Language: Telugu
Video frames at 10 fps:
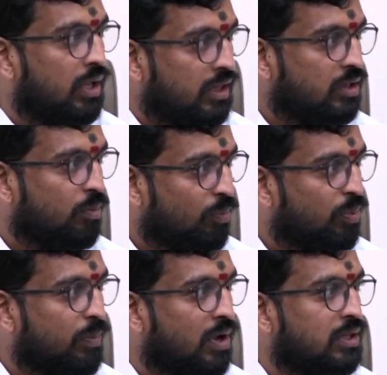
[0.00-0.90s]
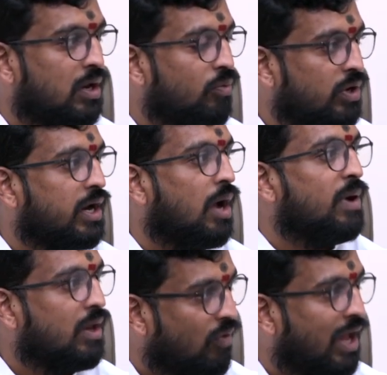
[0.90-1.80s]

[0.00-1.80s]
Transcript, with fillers: ఏదైతే ముంపు ప్రాంతాల్లో ఉన్నారు కాబట్టి